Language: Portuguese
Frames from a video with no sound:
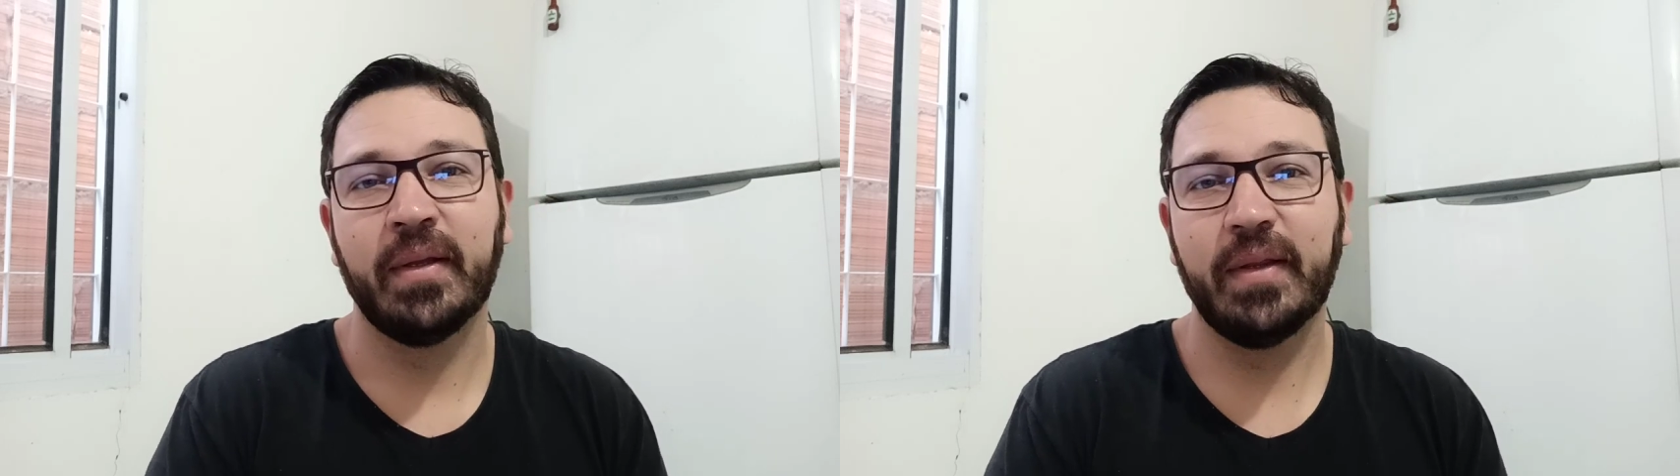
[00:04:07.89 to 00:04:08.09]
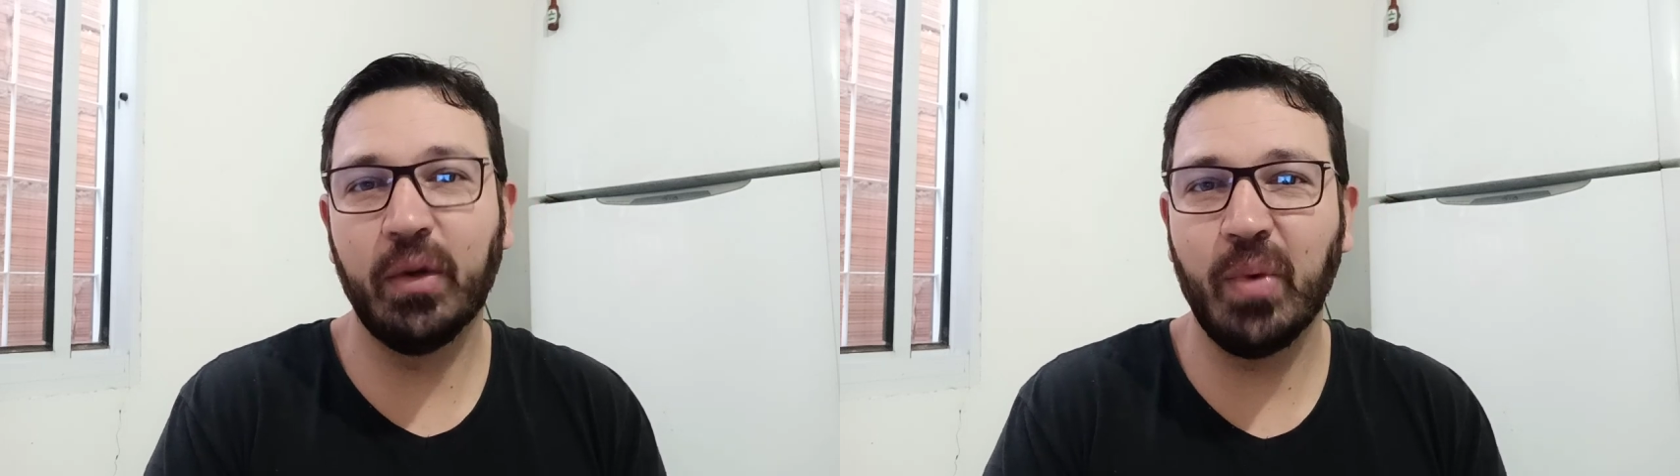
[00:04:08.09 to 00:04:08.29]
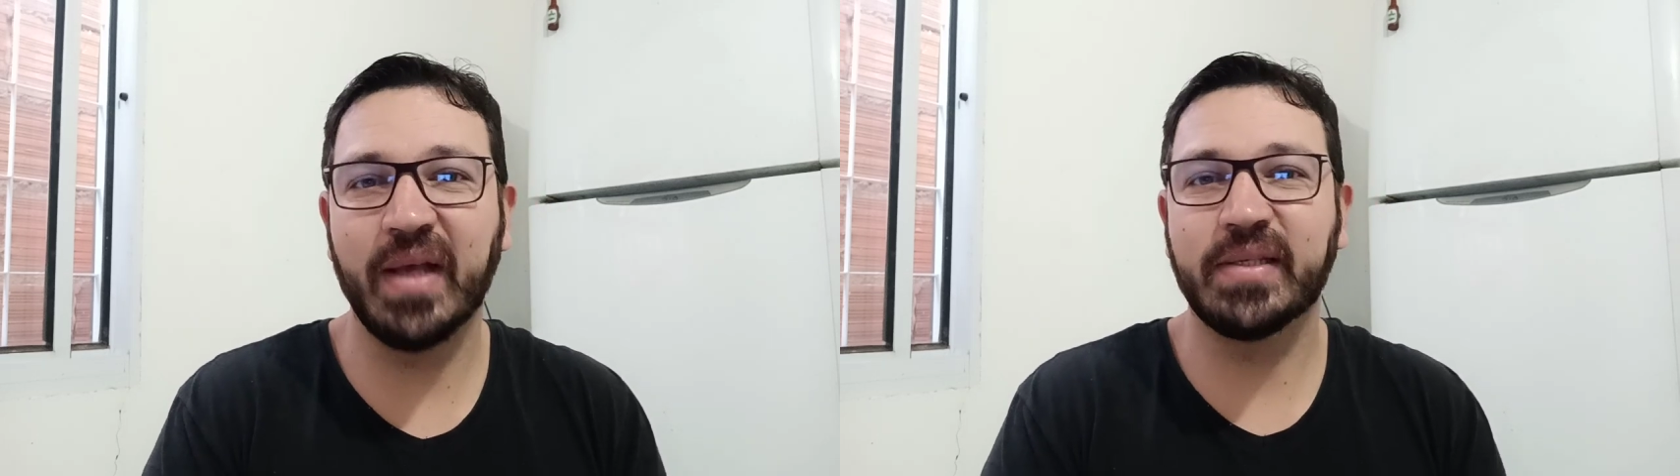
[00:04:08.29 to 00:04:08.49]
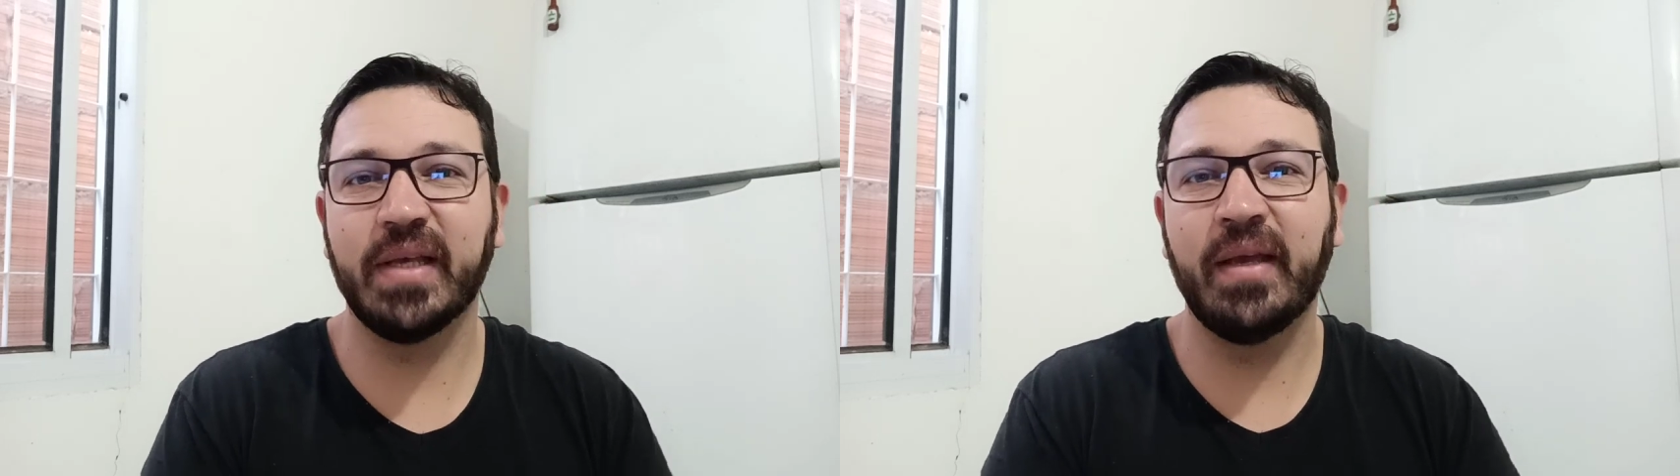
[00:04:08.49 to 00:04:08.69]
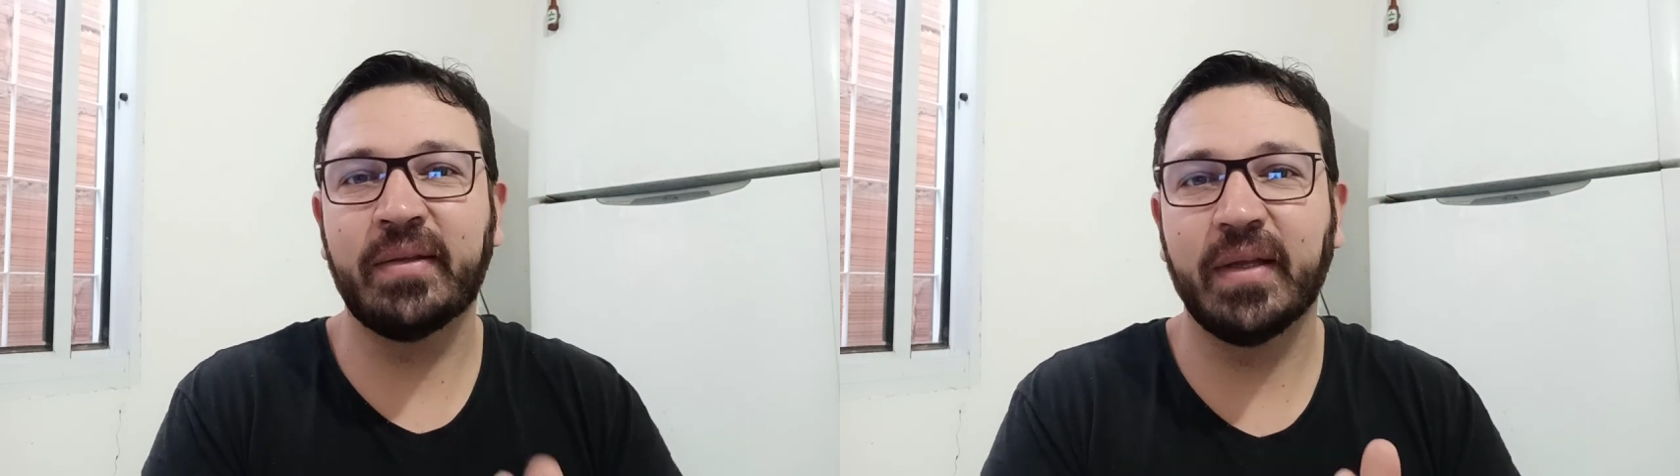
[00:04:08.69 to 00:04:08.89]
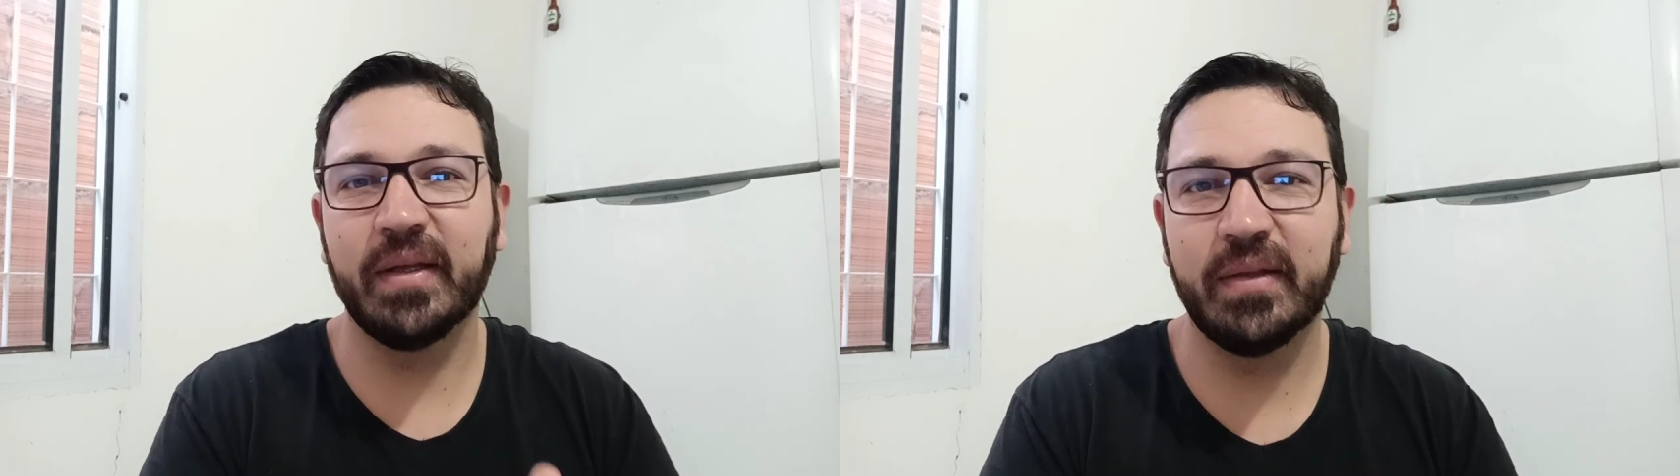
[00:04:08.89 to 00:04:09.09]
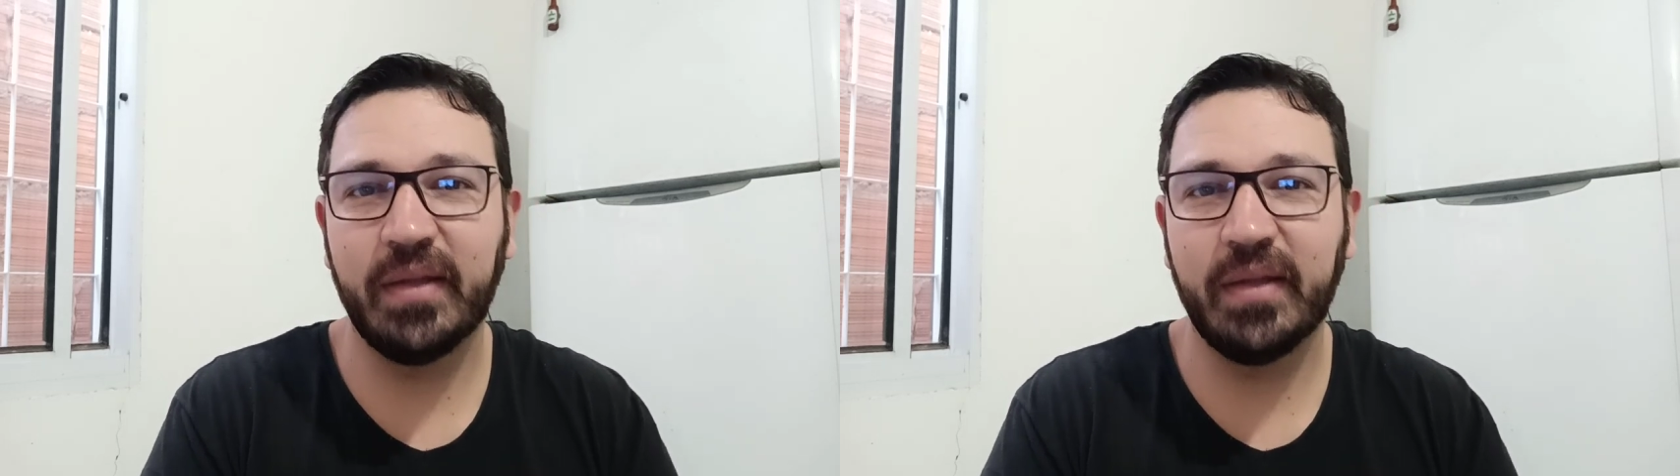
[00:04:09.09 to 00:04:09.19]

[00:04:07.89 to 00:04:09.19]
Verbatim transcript: não aceita